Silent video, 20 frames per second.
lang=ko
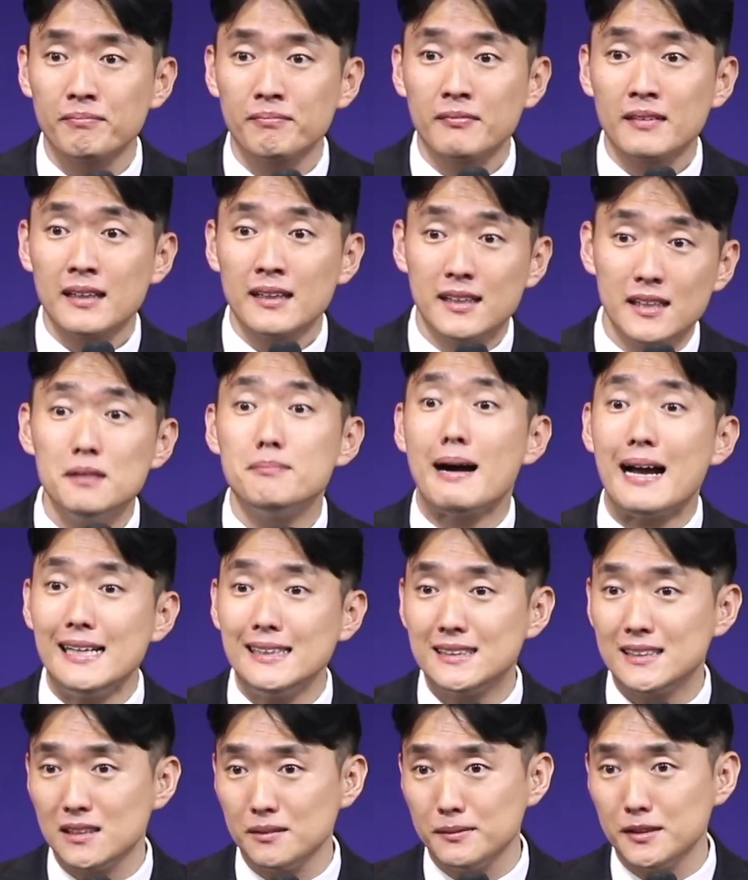그
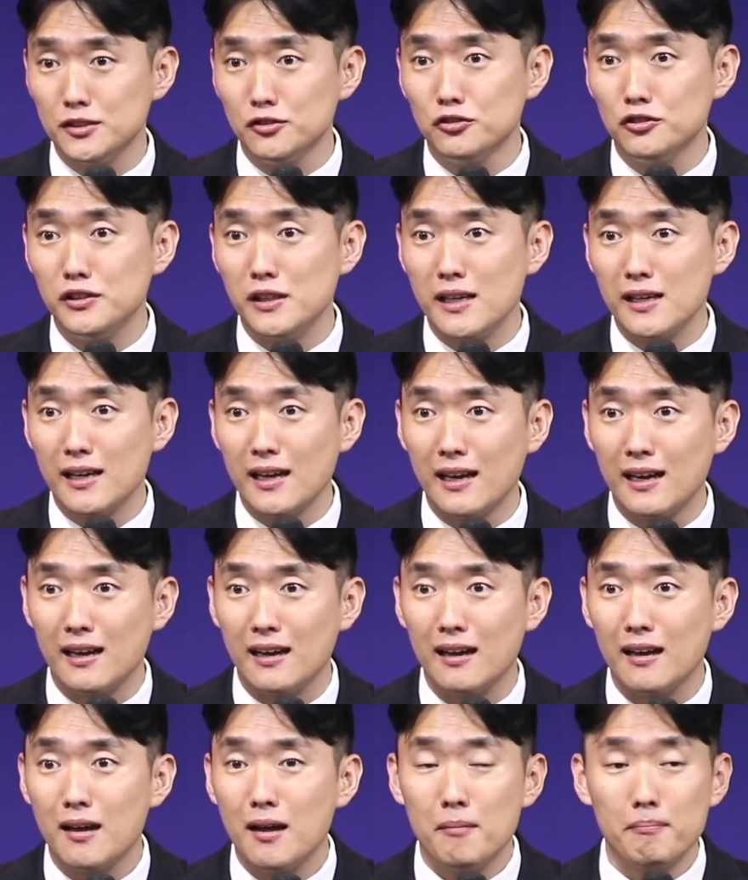말씀은 우리에게
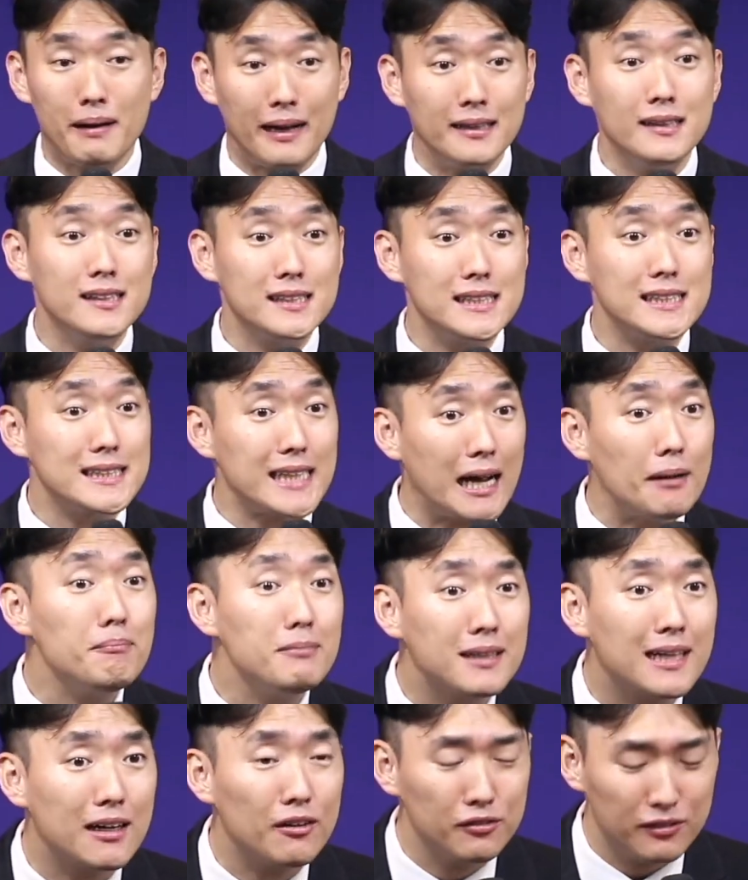반드시
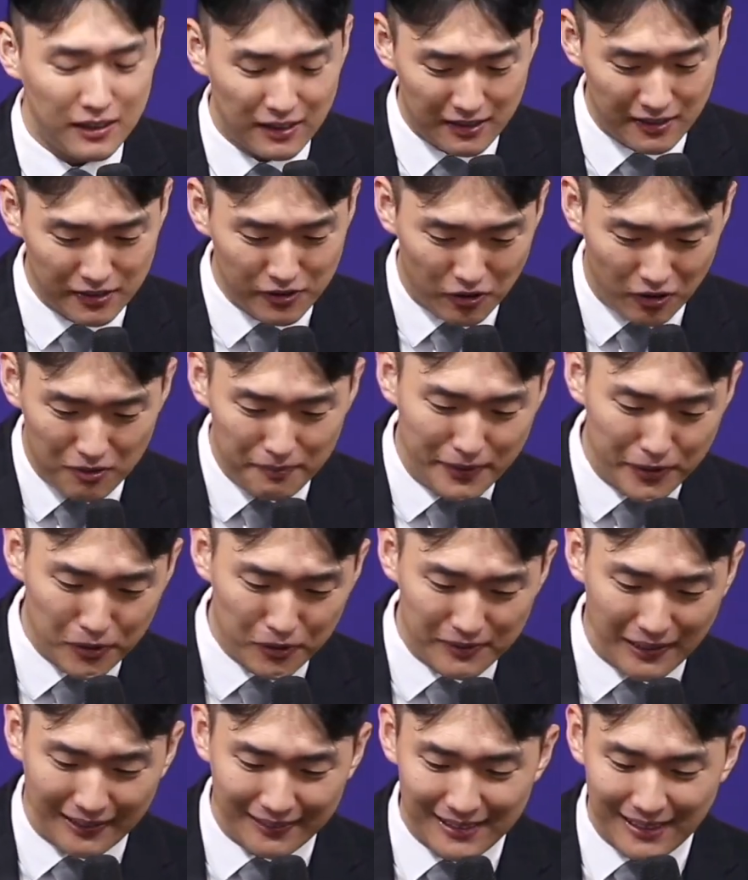삶 가운데 열매로
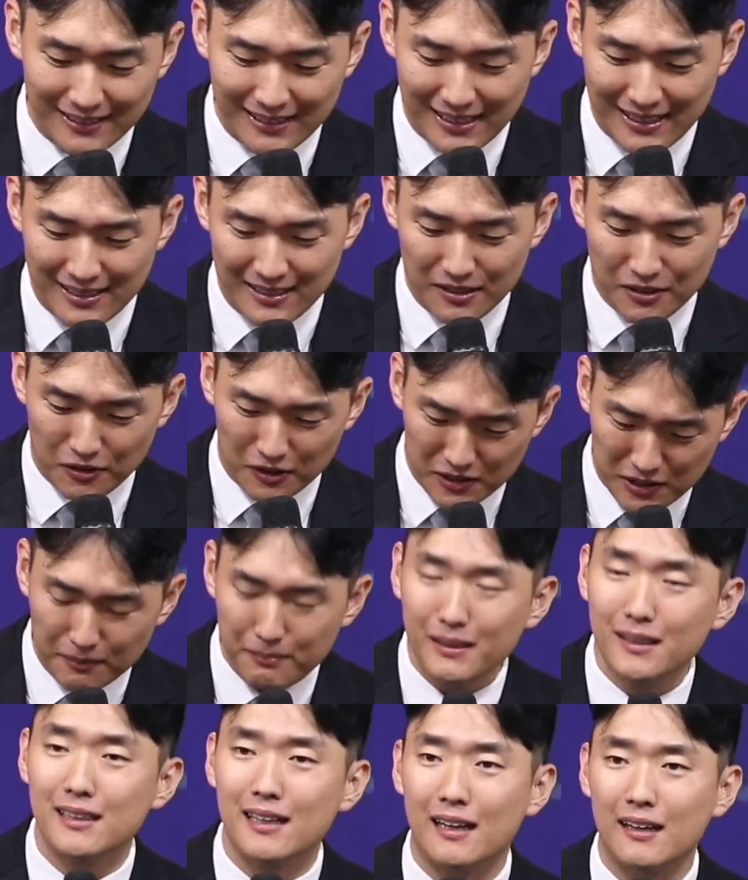나타날
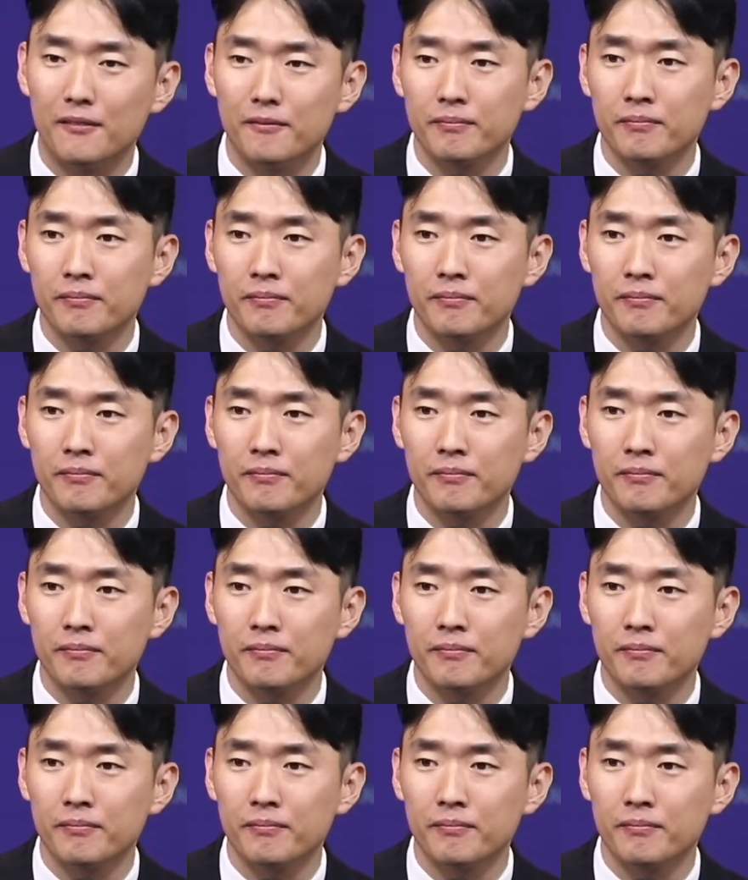것입니다.